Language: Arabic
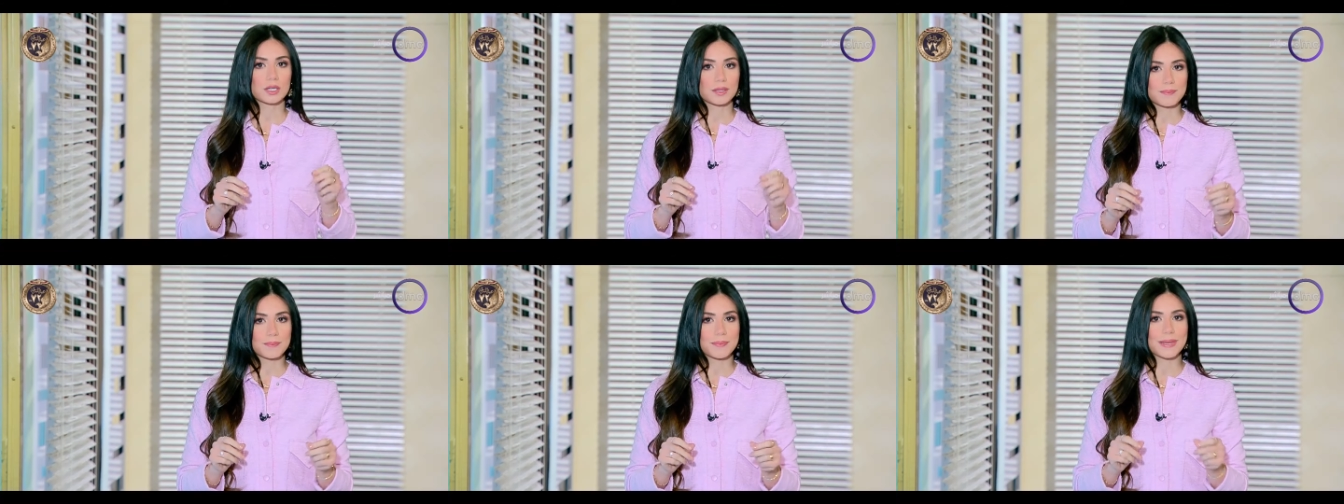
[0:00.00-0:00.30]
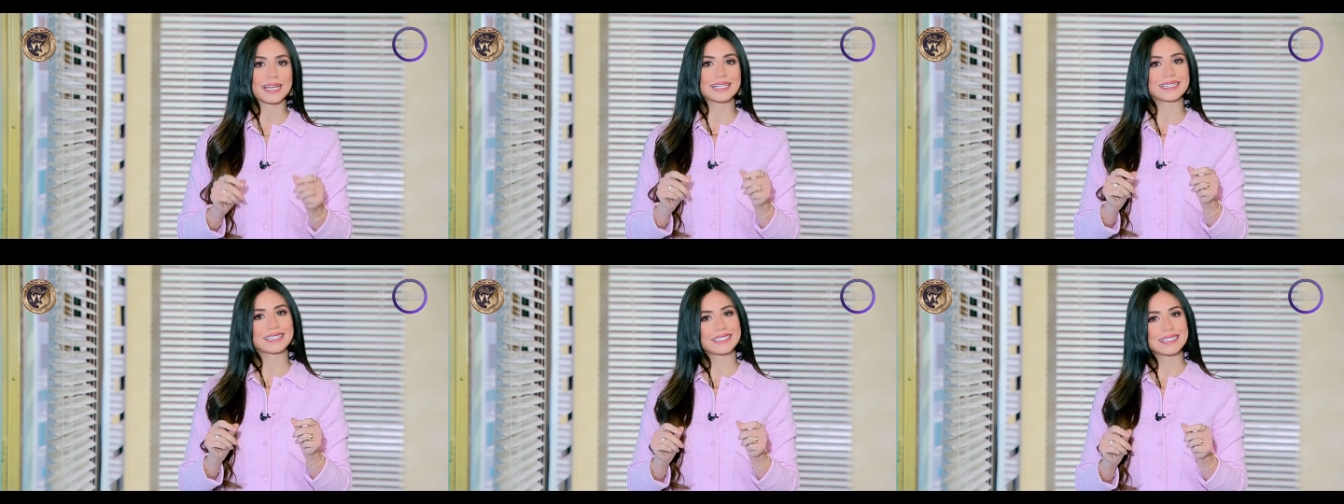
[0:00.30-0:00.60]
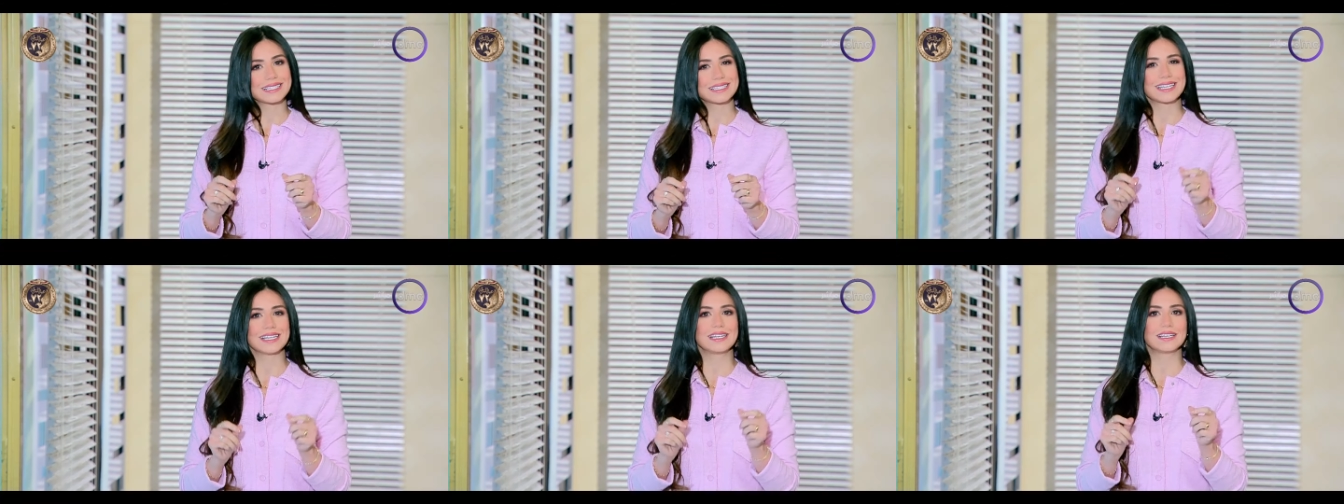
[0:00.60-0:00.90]
برد
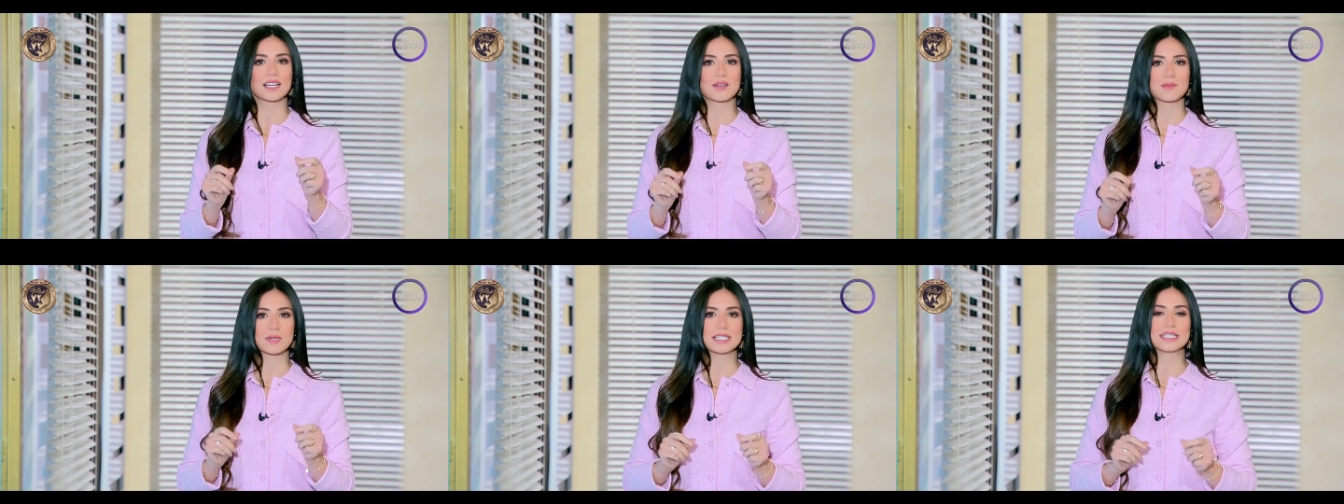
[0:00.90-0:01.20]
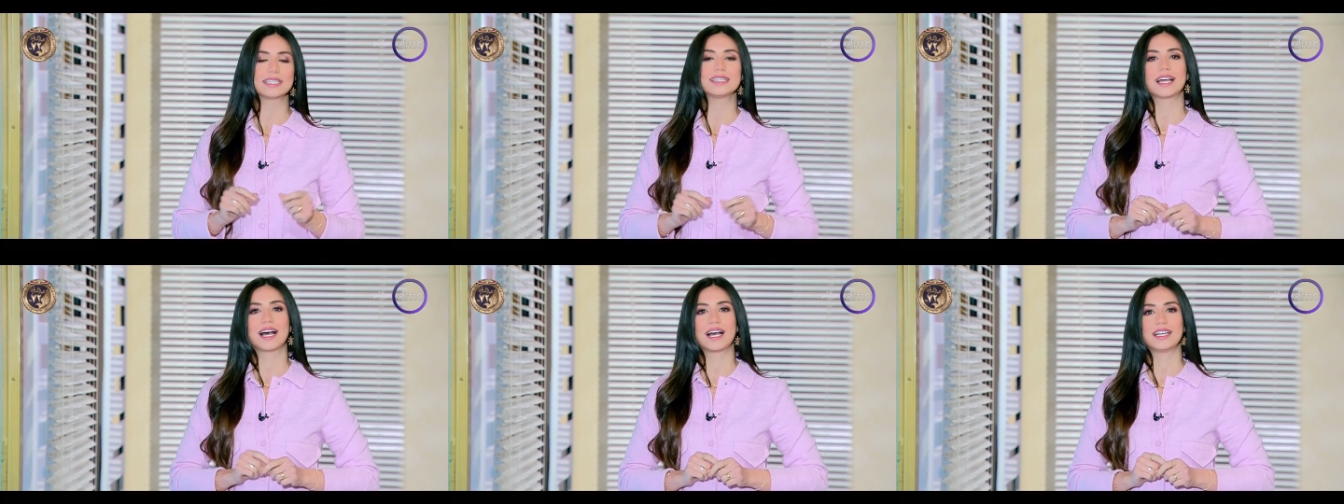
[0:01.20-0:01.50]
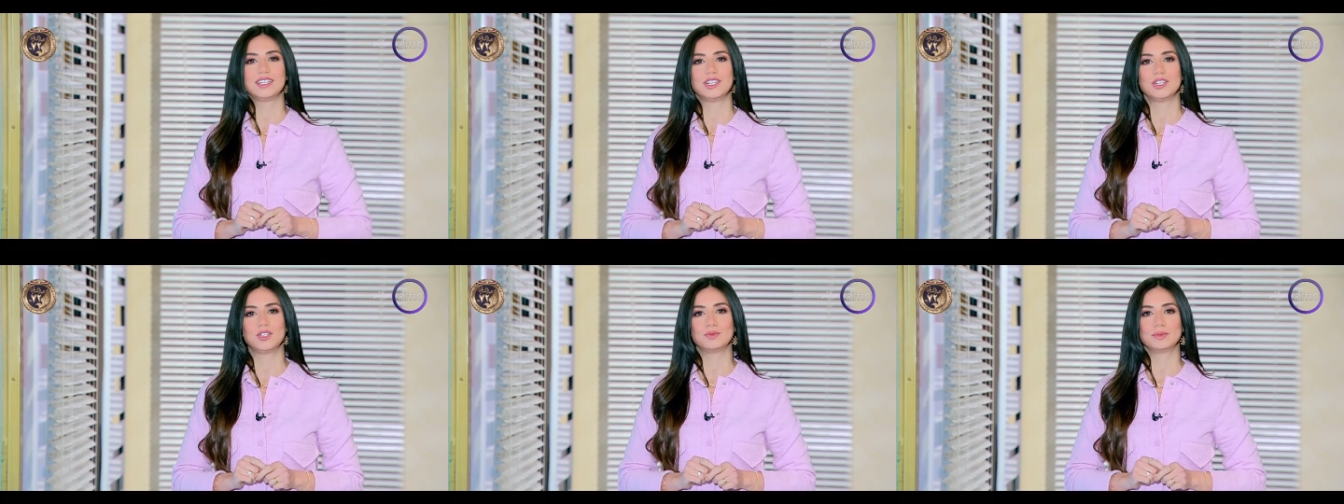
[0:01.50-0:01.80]
سنه بسيطه
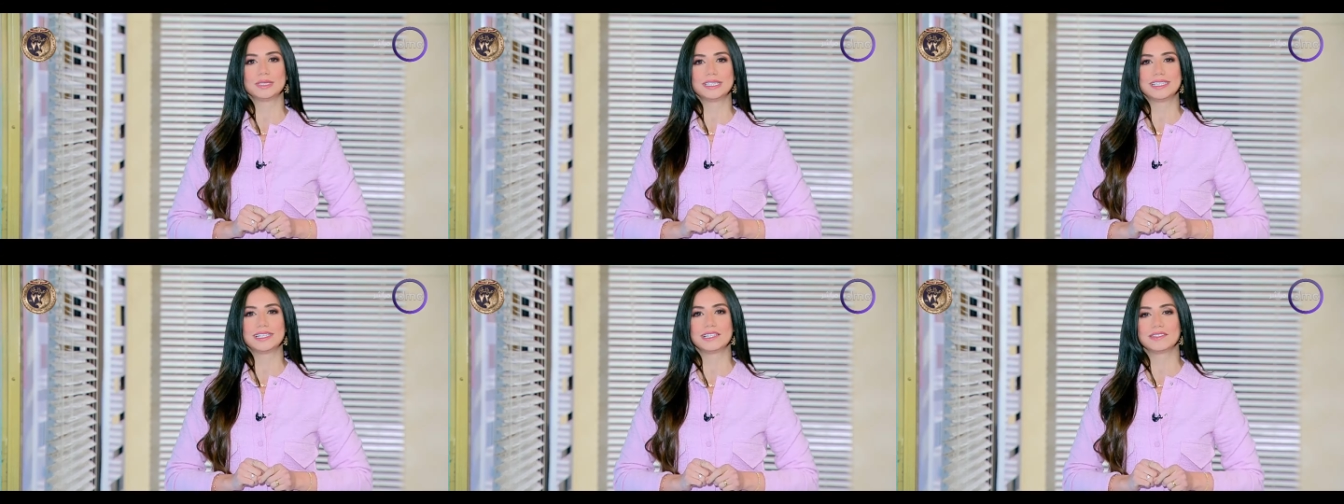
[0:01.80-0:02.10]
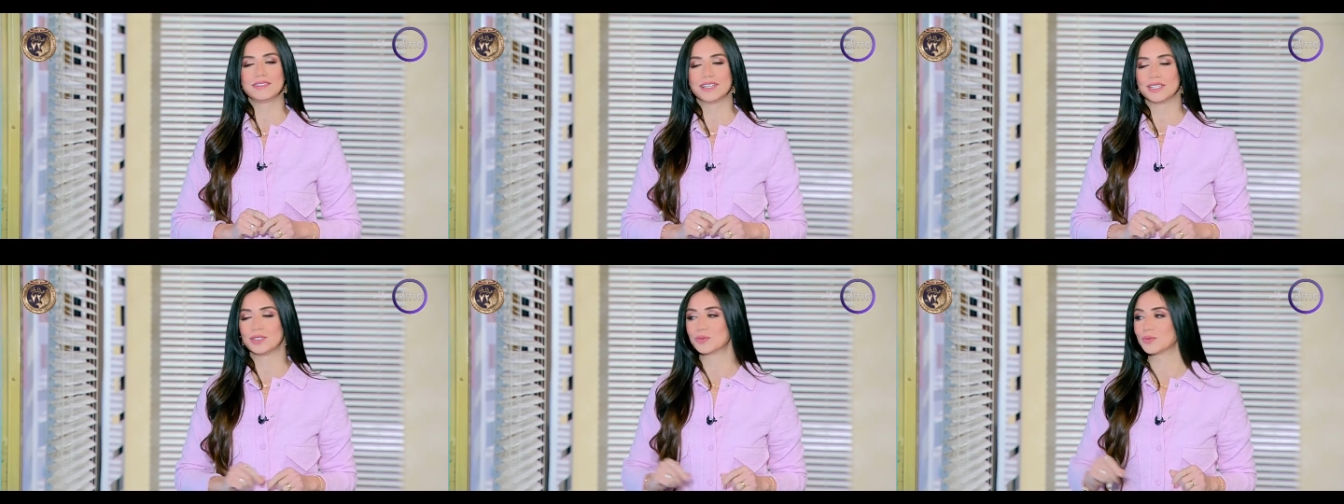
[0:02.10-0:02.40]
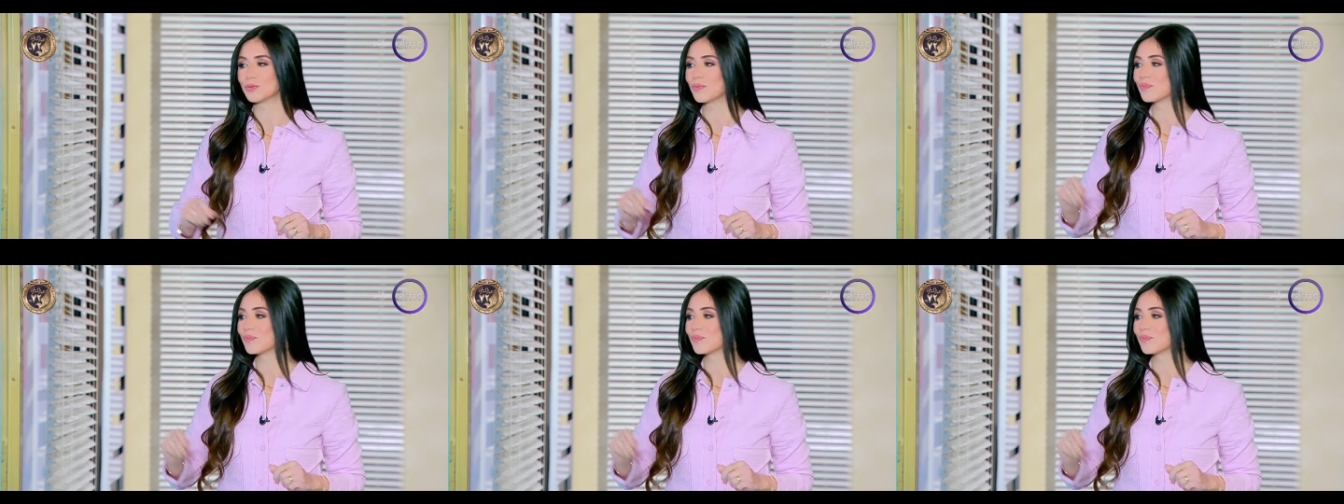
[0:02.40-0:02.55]
عن اليومين اللي فاتوا